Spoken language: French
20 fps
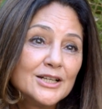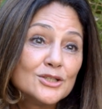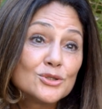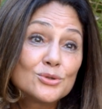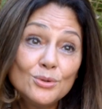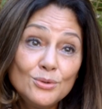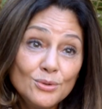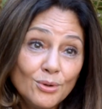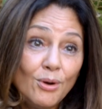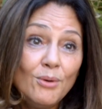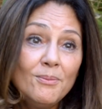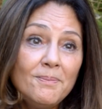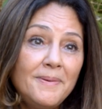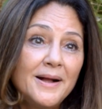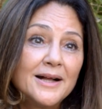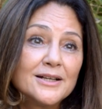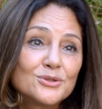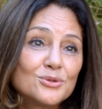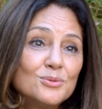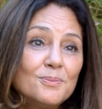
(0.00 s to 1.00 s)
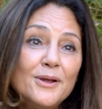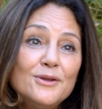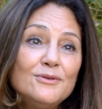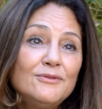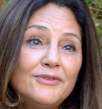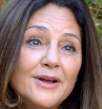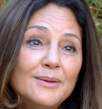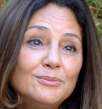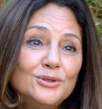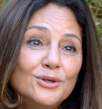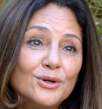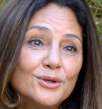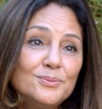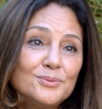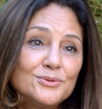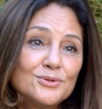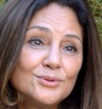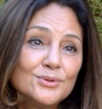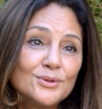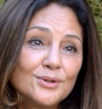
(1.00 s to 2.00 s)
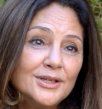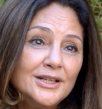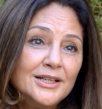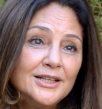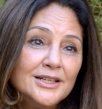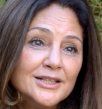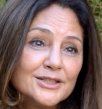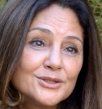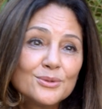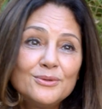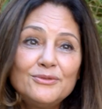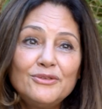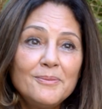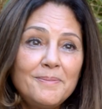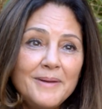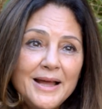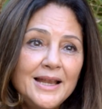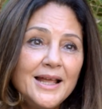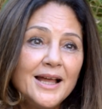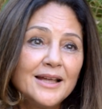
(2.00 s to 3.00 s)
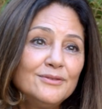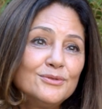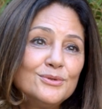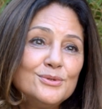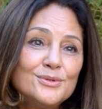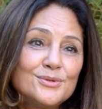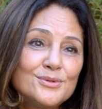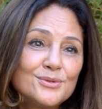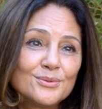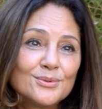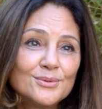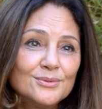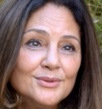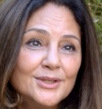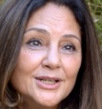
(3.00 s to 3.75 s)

Je ne romps pas, je ne suis pas une femme de rupture. Je ne fais pas la révolution.